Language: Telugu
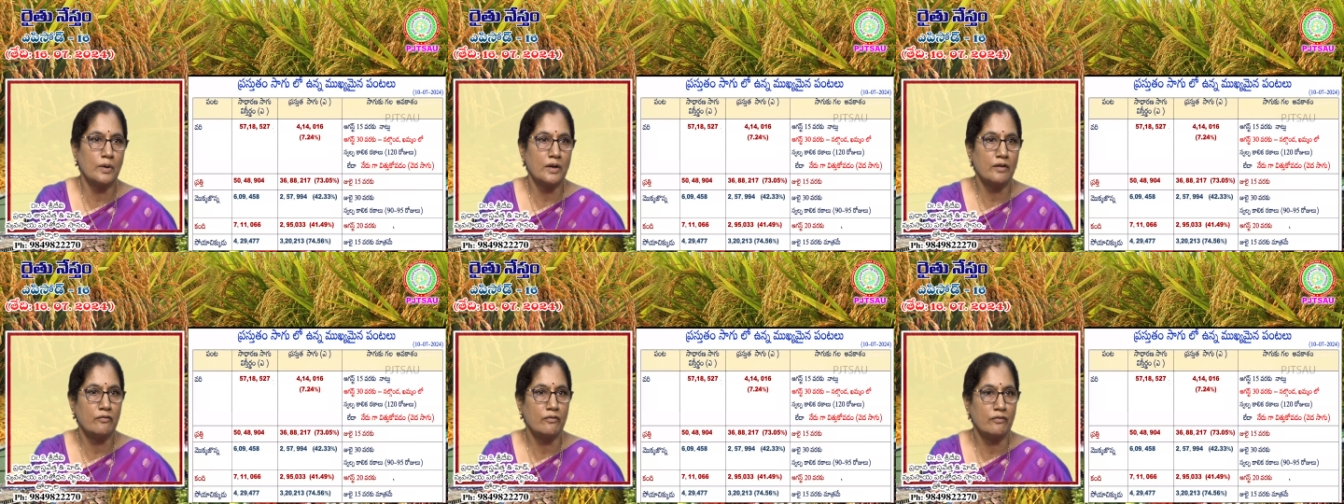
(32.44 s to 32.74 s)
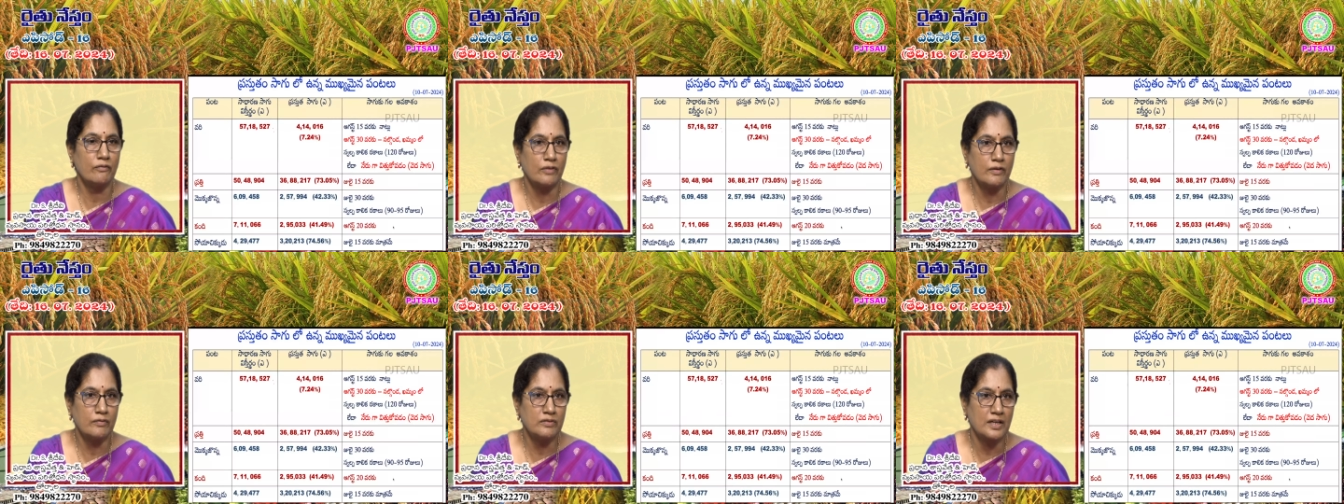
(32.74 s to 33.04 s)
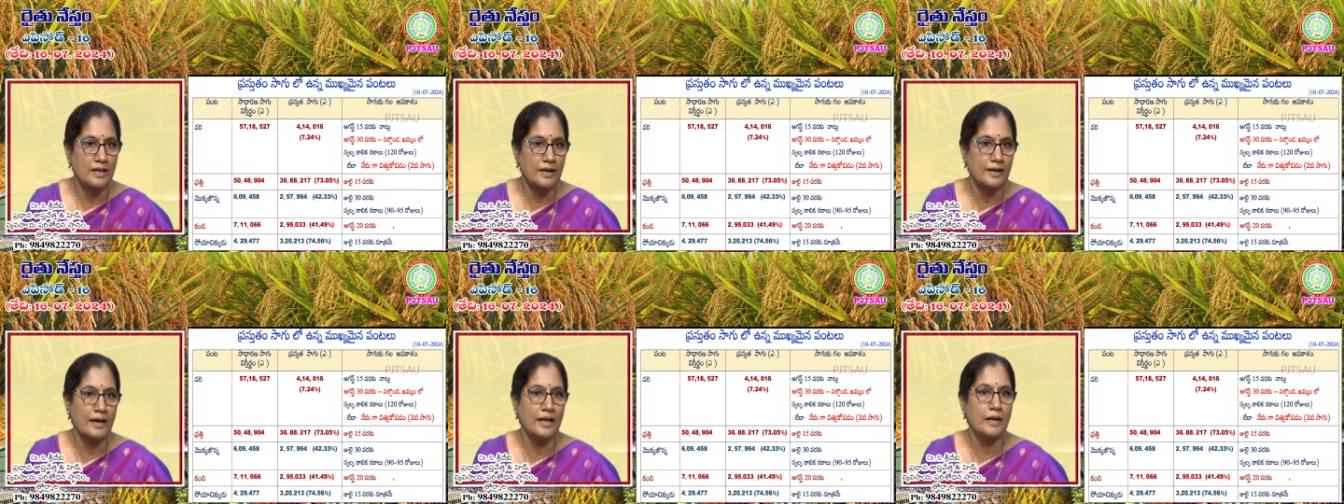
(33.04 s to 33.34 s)
మనం
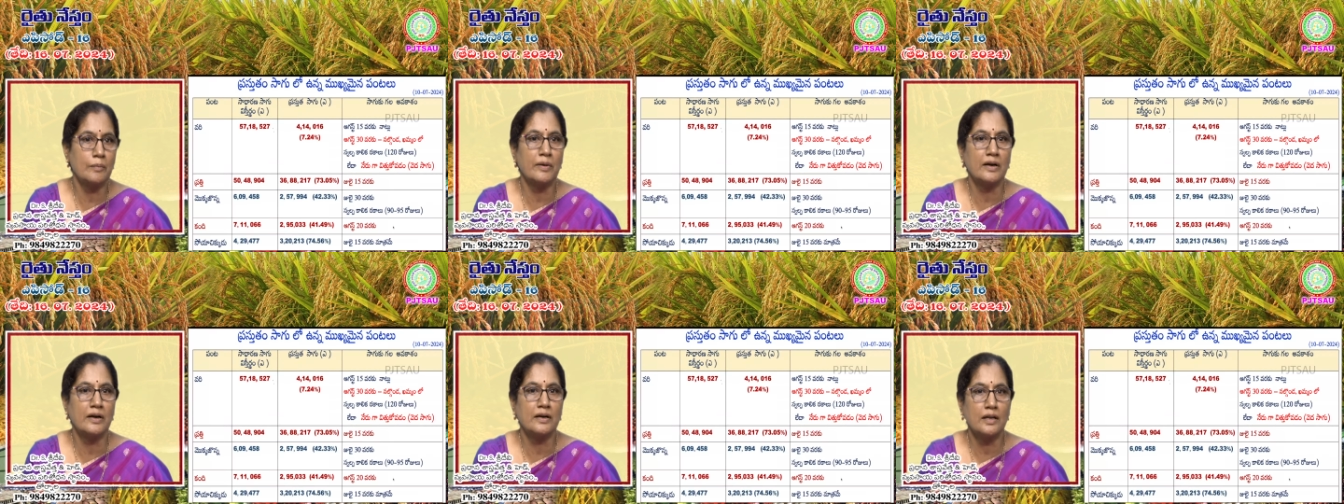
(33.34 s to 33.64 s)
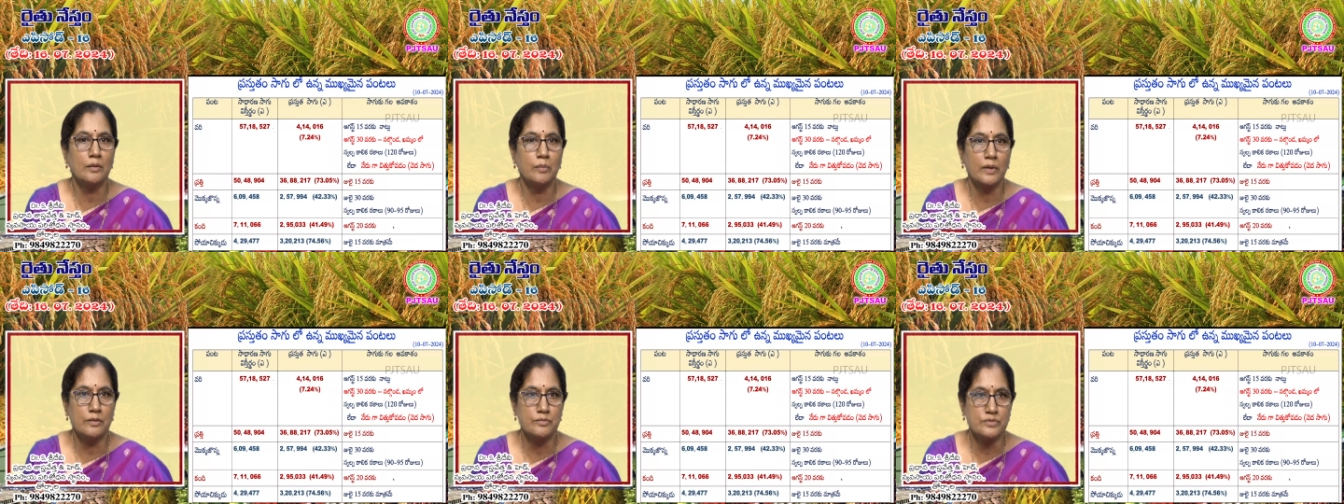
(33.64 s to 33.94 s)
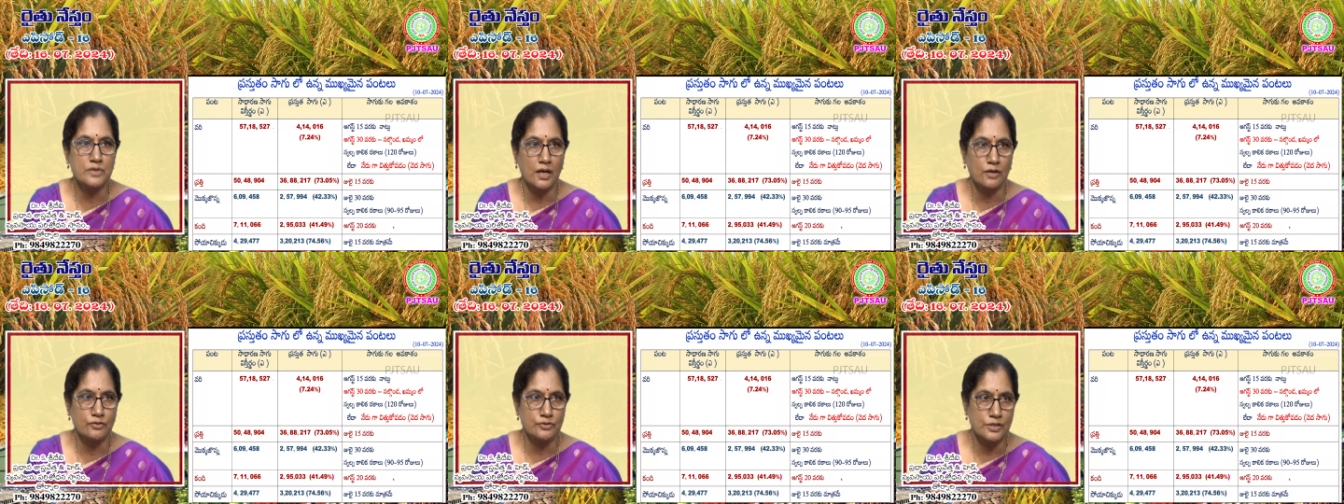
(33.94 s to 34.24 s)
వివిధ రకాల పంటలు మనం
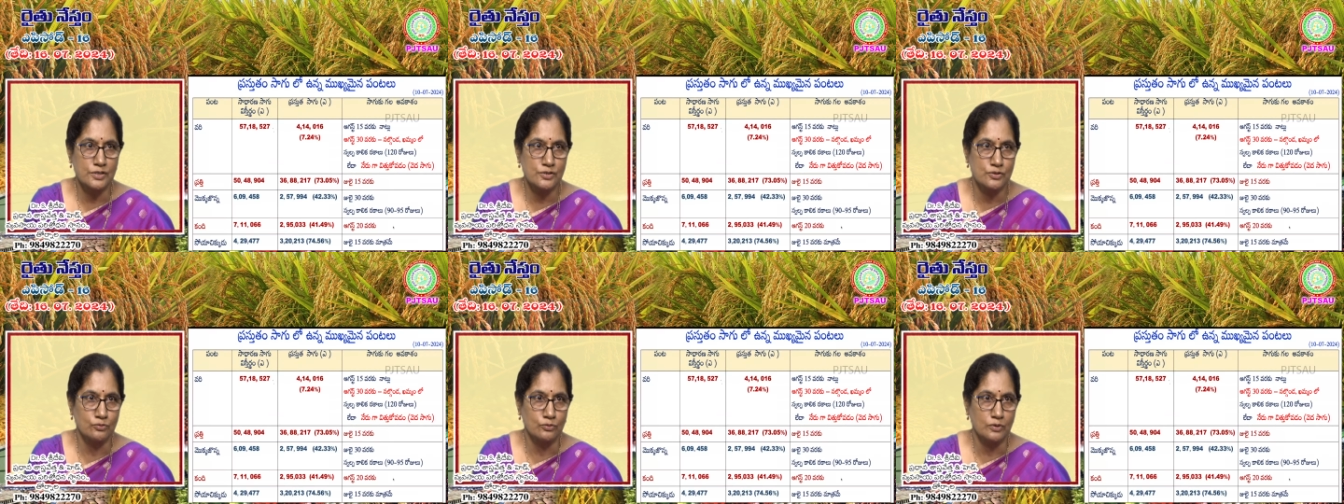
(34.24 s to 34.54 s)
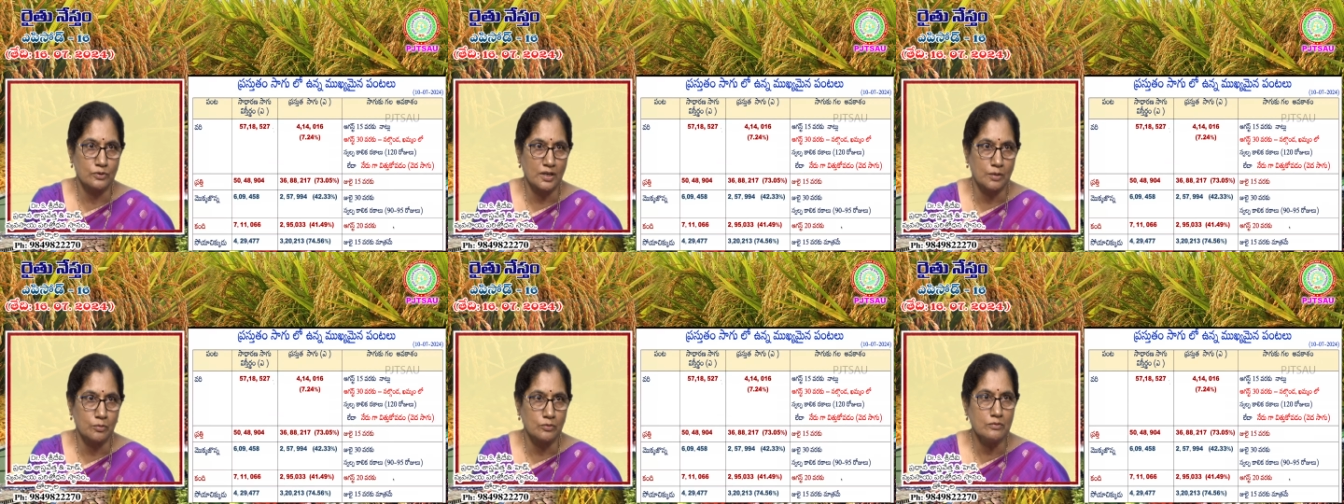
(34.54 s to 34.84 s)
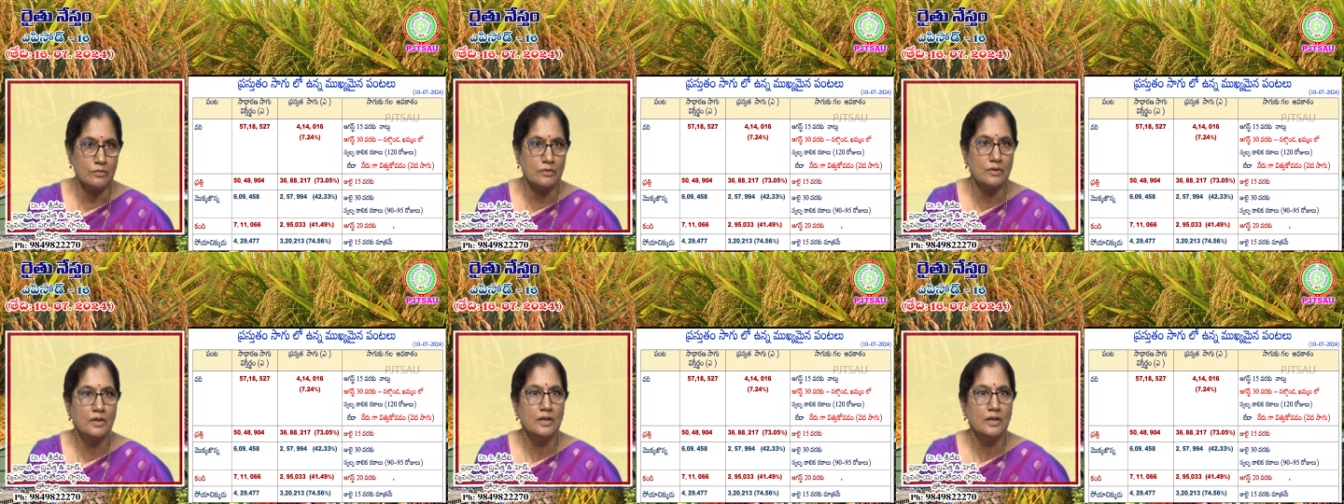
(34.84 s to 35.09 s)
సాగు చేస్తూ ఉంటాము